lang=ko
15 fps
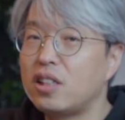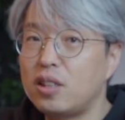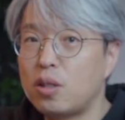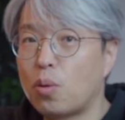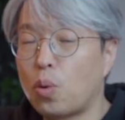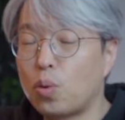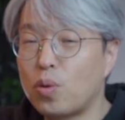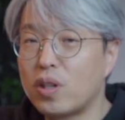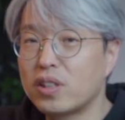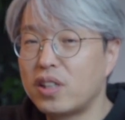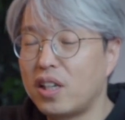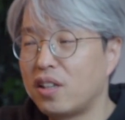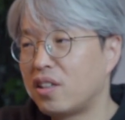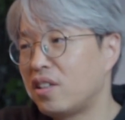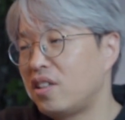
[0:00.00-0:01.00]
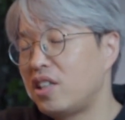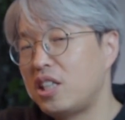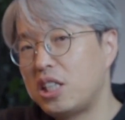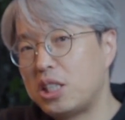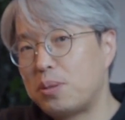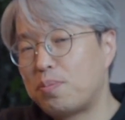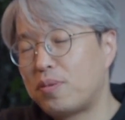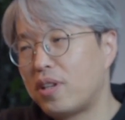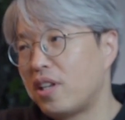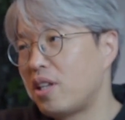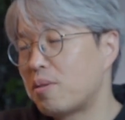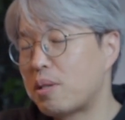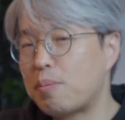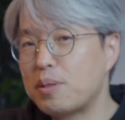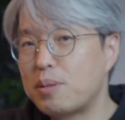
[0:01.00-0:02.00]
이제 고등학생들
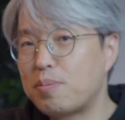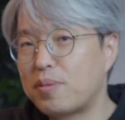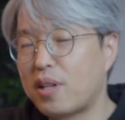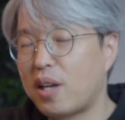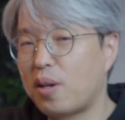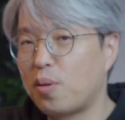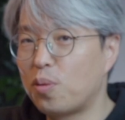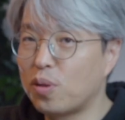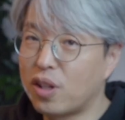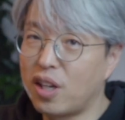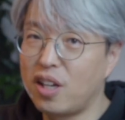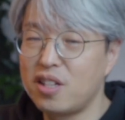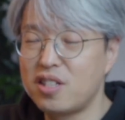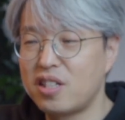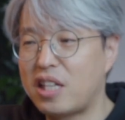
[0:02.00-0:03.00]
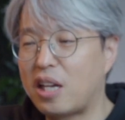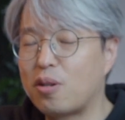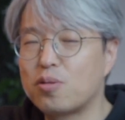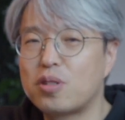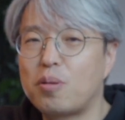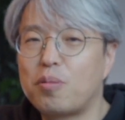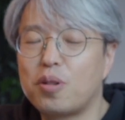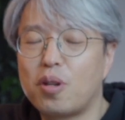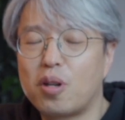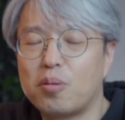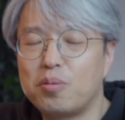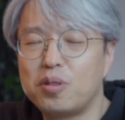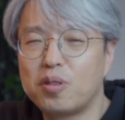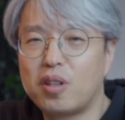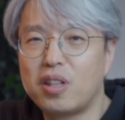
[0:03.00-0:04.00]
20대, 30대 이렇게 이제 나눠서 한번
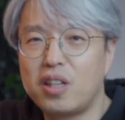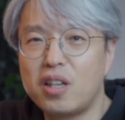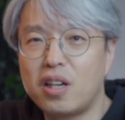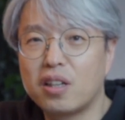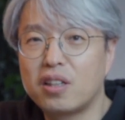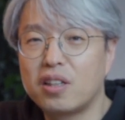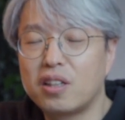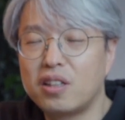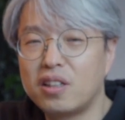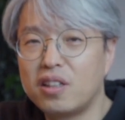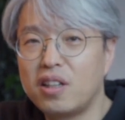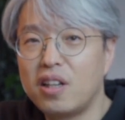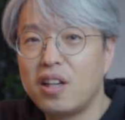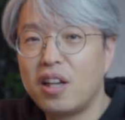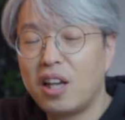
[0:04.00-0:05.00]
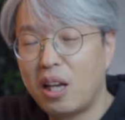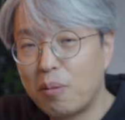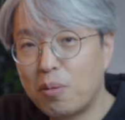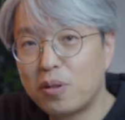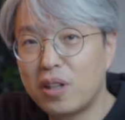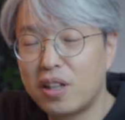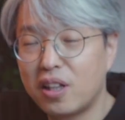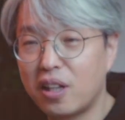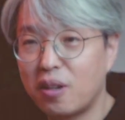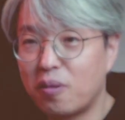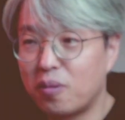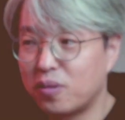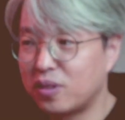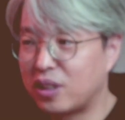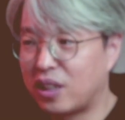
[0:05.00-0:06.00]
여러분들과 이야기를 해볼
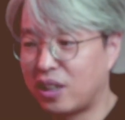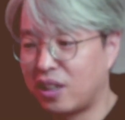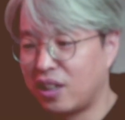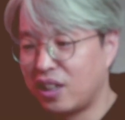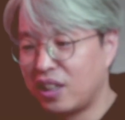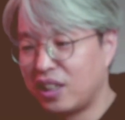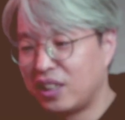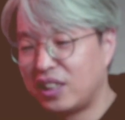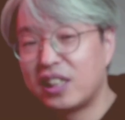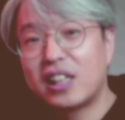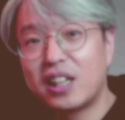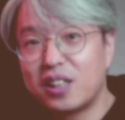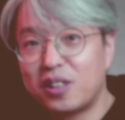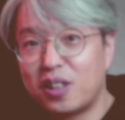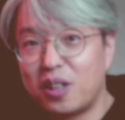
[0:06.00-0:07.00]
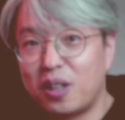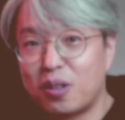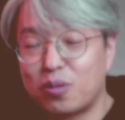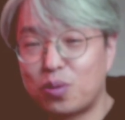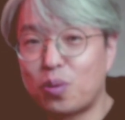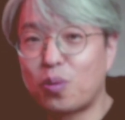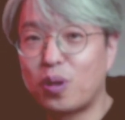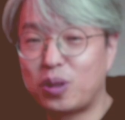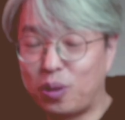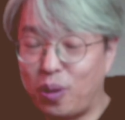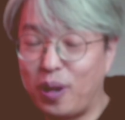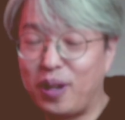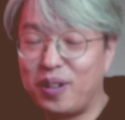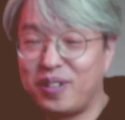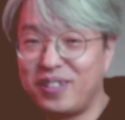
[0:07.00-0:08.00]
텐데요. 자, 시작하기 전에 구독과
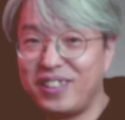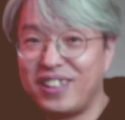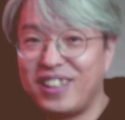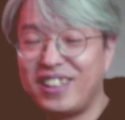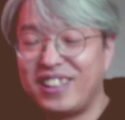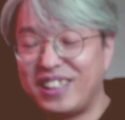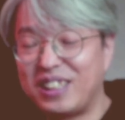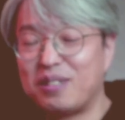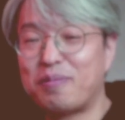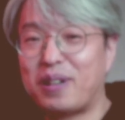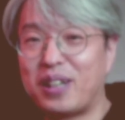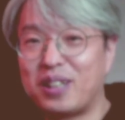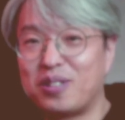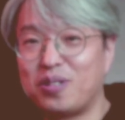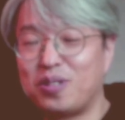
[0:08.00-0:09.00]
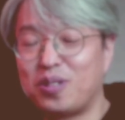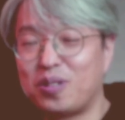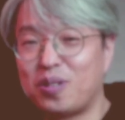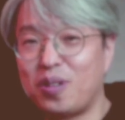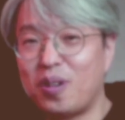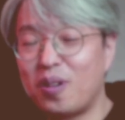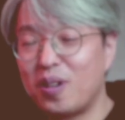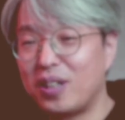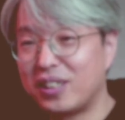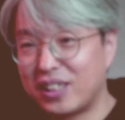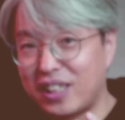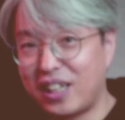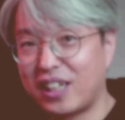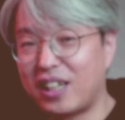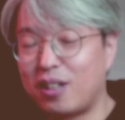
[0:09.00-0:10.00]
좋아요는 잊지 말아 주시고요.
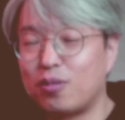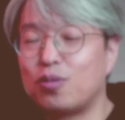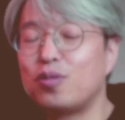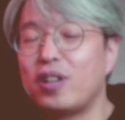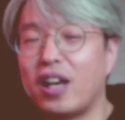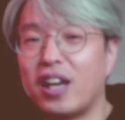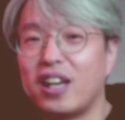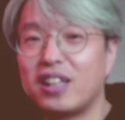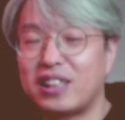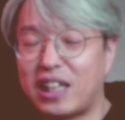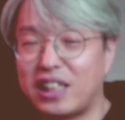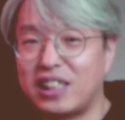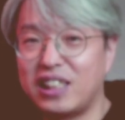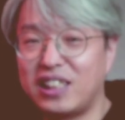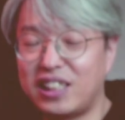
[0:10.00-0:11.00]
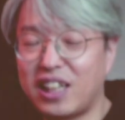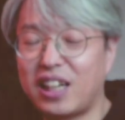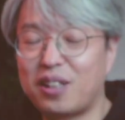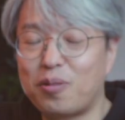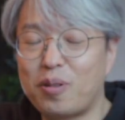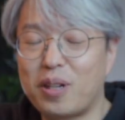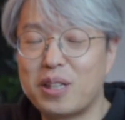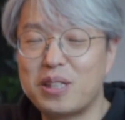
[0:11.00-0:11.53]
잠깐 후에 다시 시작하도록